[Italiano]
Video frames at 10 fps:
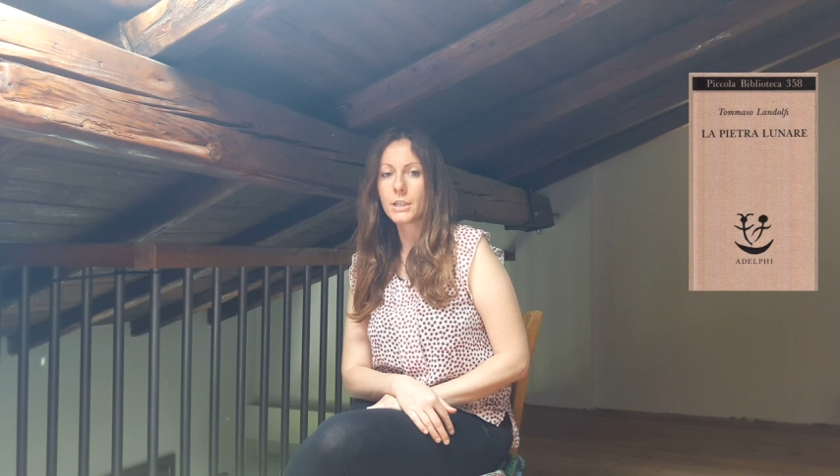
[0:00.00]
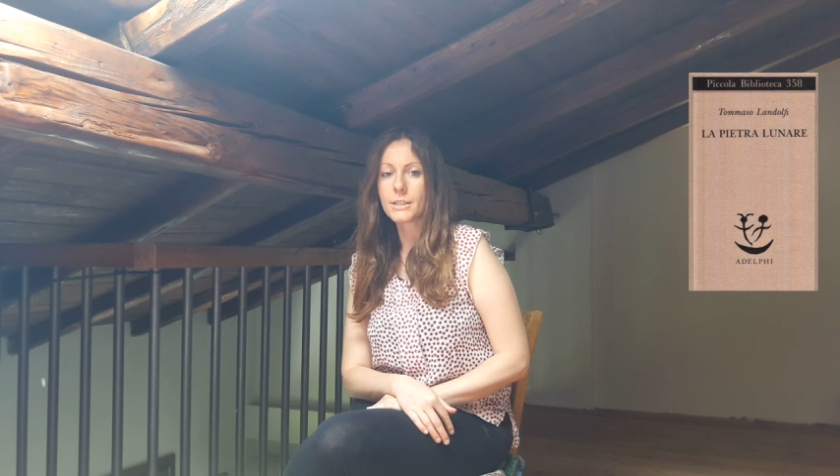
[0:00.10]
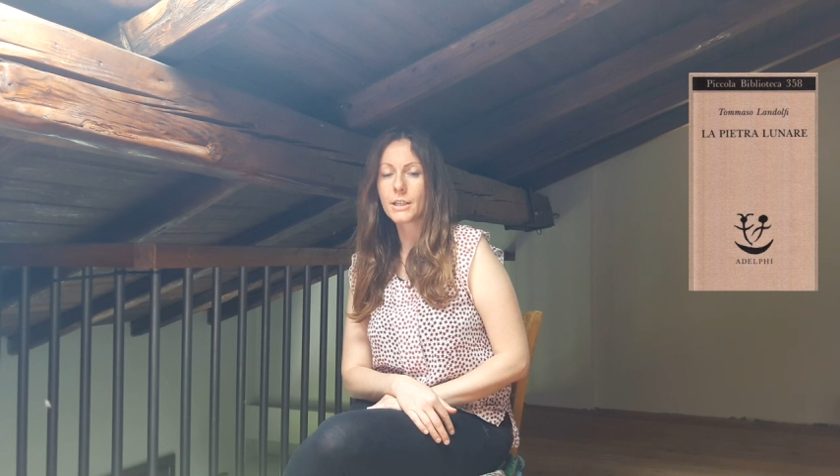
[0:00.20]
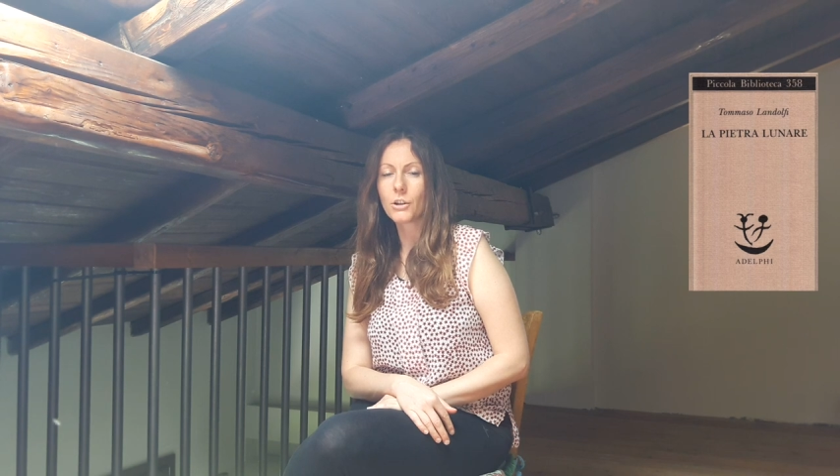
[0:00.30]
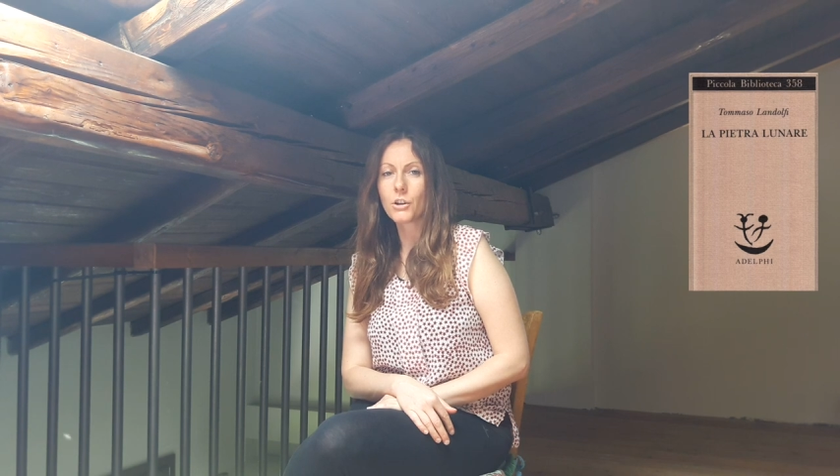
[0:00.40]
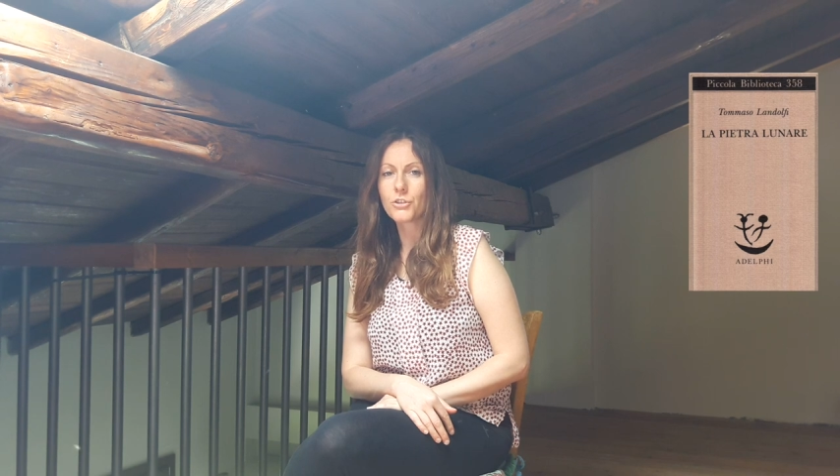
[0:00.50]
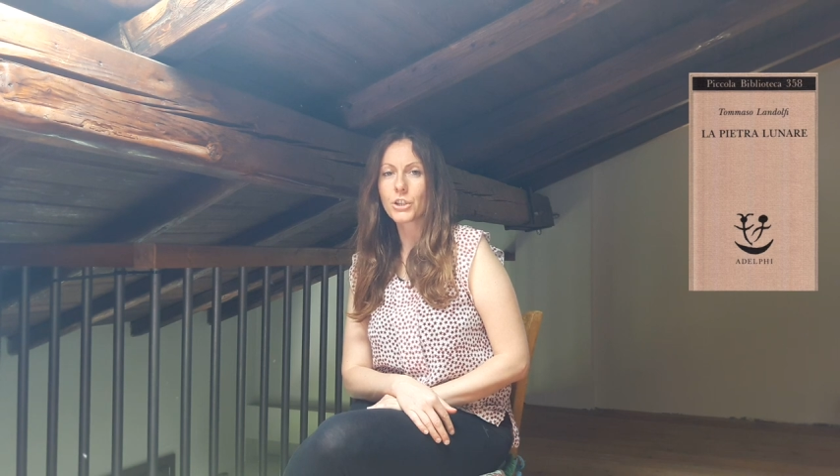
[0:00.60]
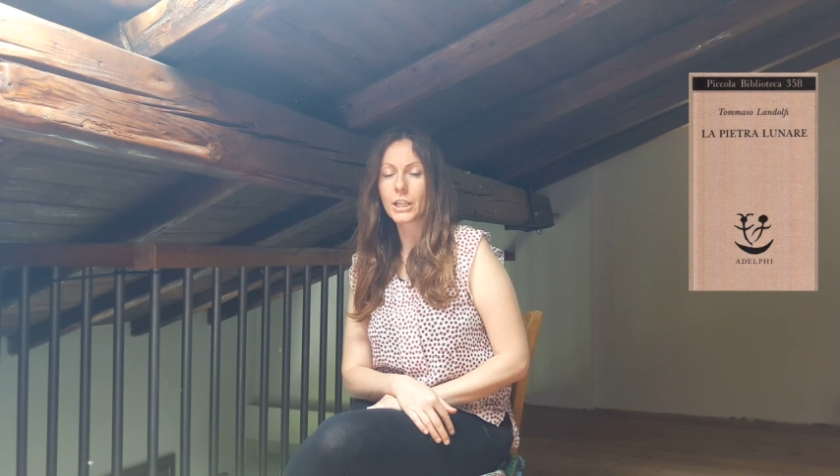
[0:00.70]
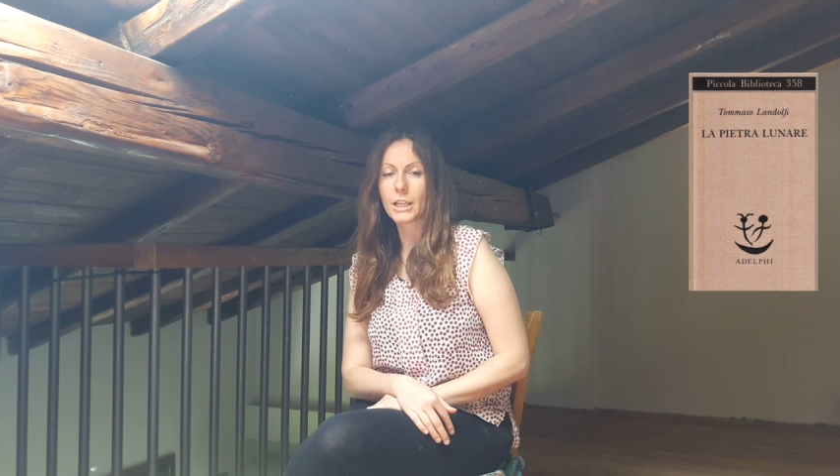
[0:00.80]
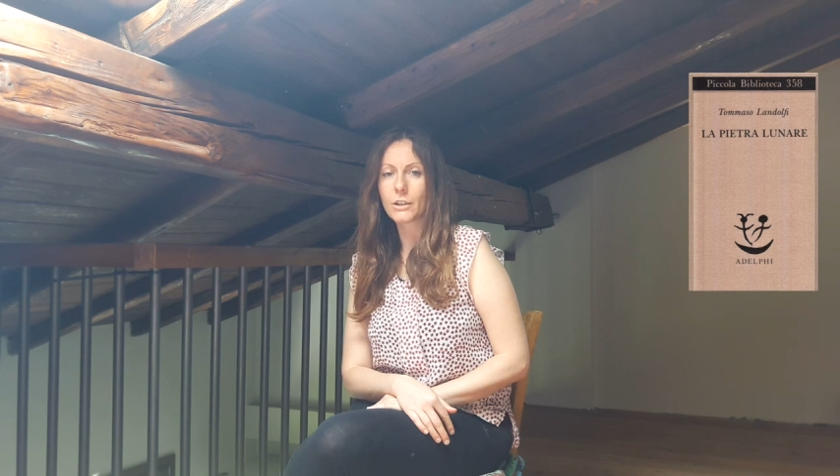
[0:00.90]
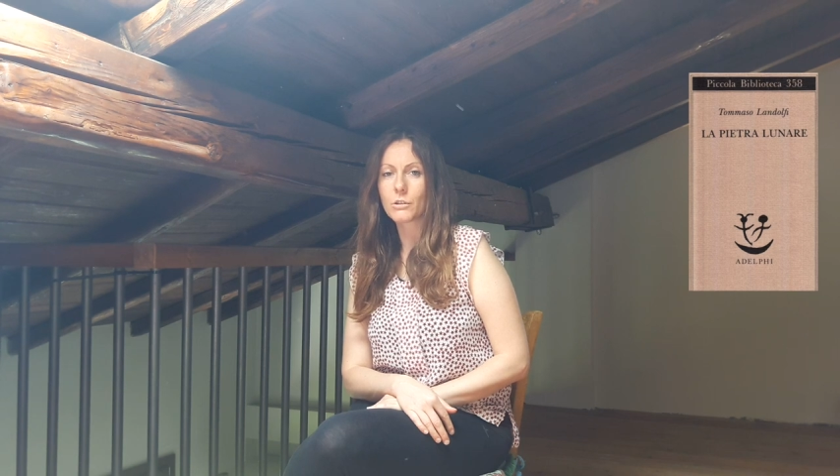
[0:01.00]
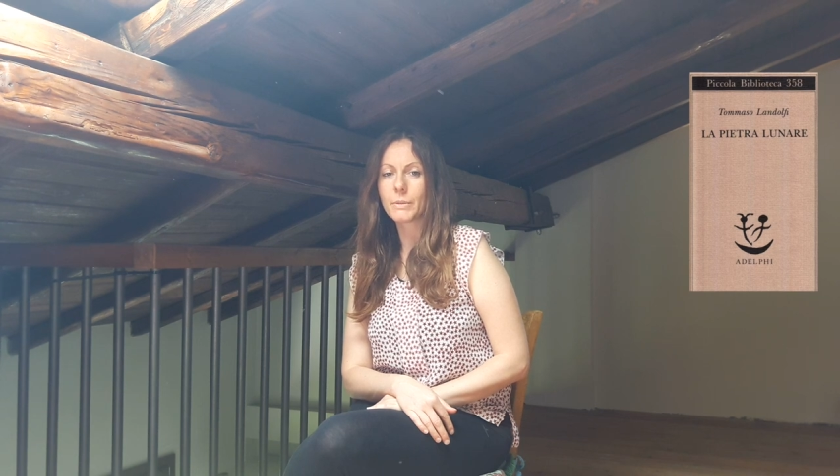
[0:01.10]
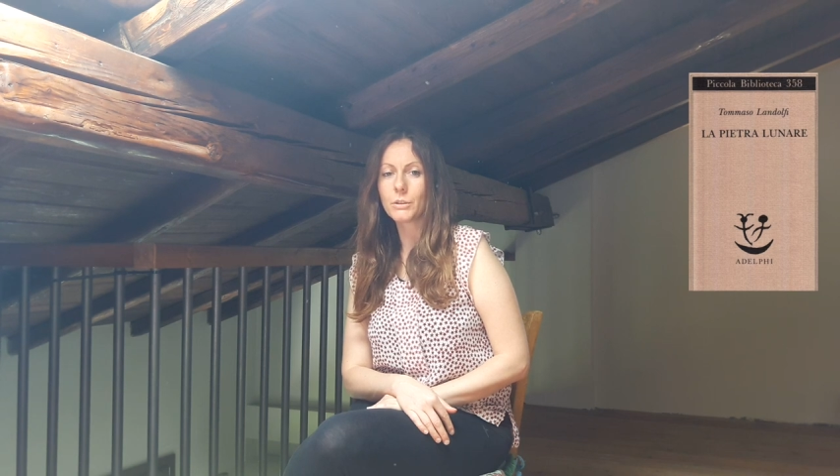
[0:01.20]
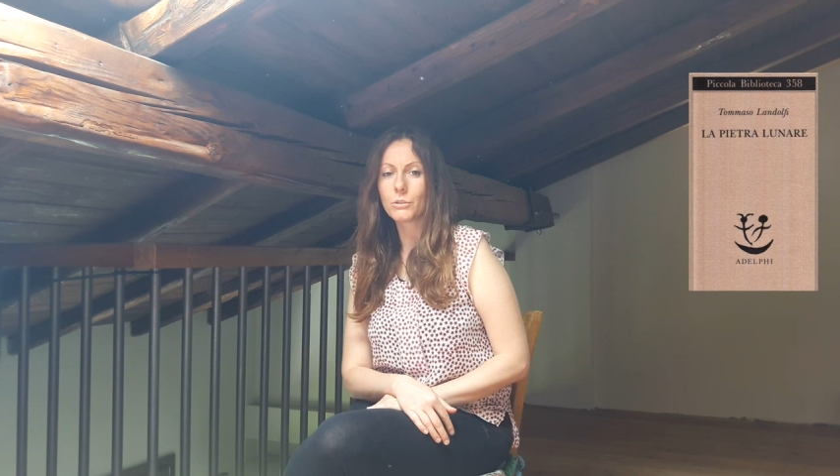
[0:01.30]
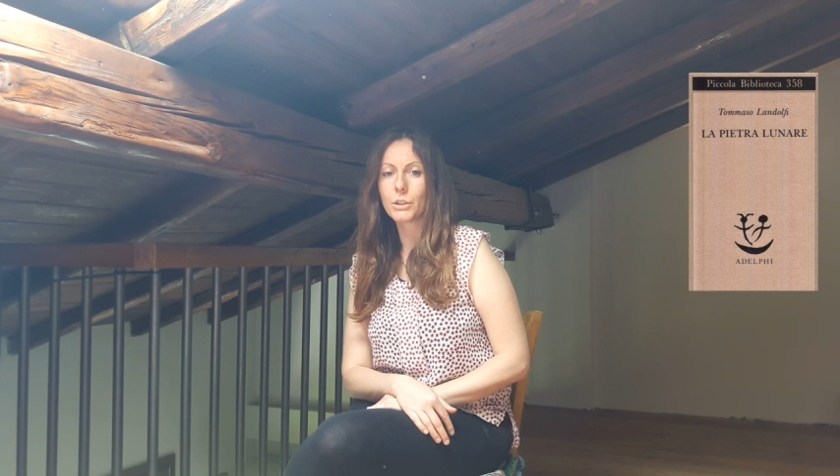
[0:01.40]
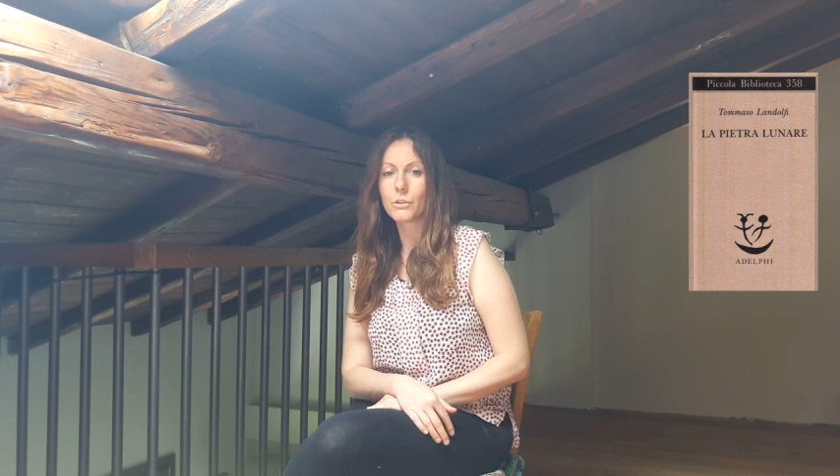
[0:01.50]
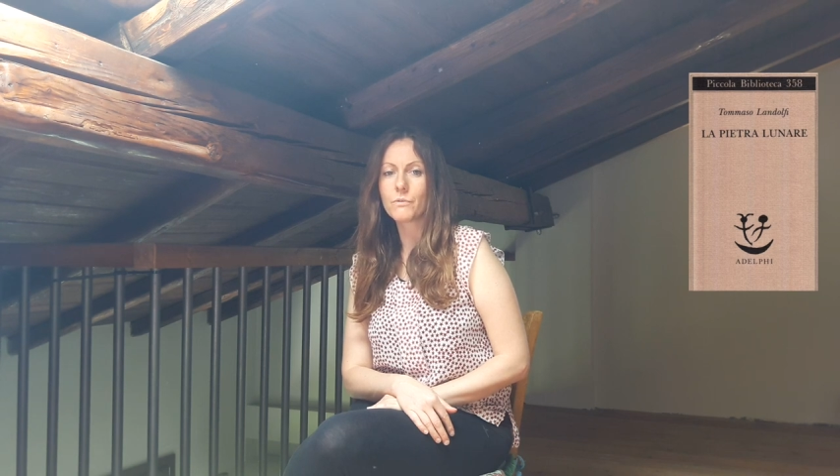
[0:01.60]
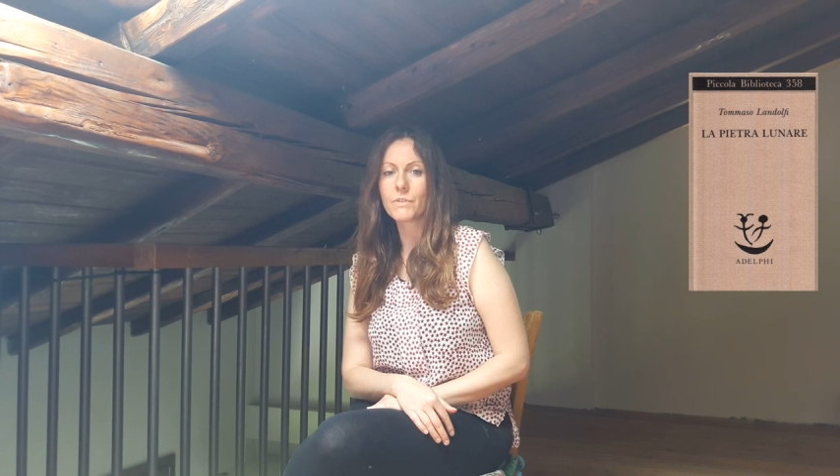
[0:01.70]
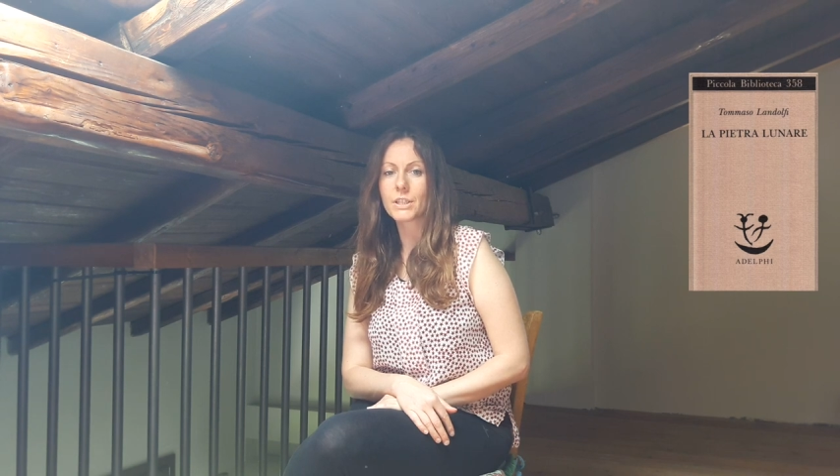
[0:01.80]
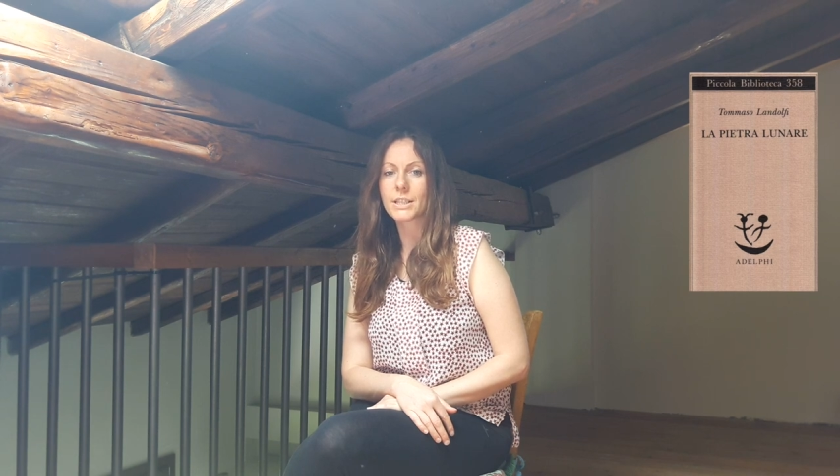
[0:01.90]
si accorge che l'argomento di
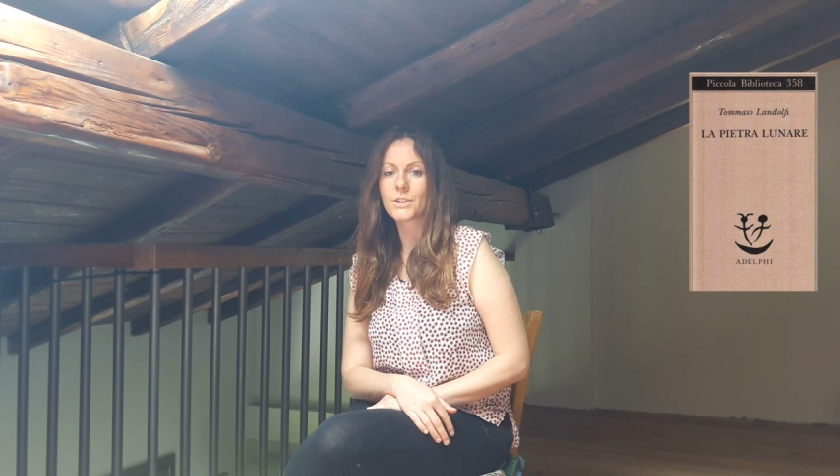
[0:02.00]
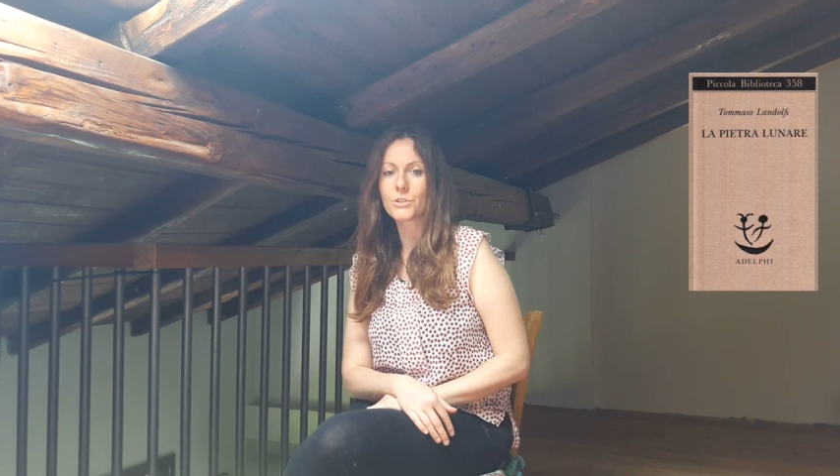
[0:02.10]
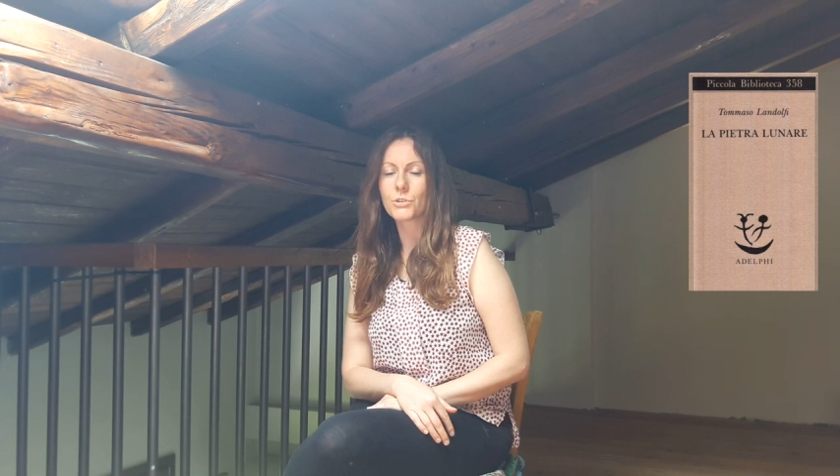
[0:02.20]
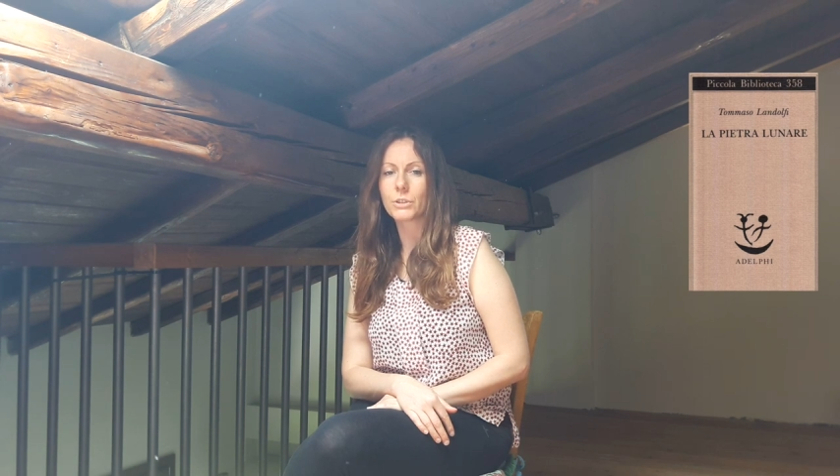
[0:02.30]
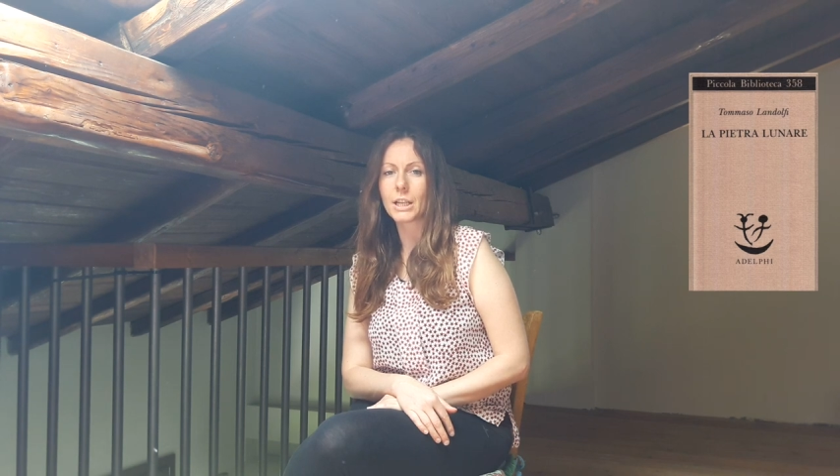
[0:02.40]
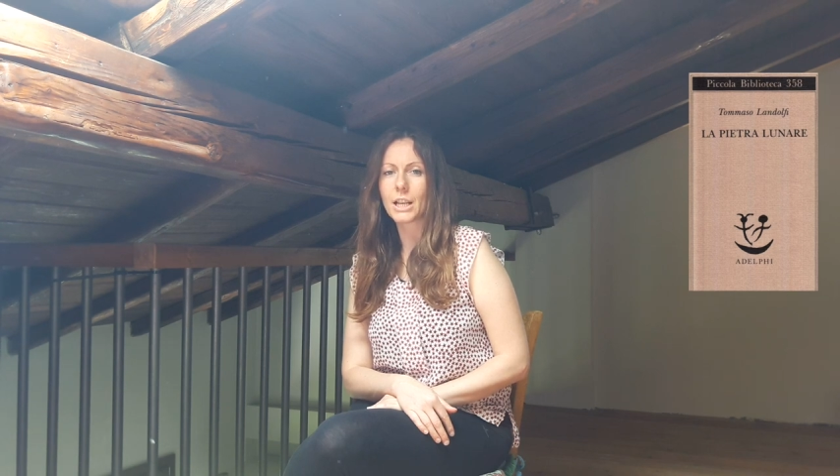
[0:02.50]
conversazione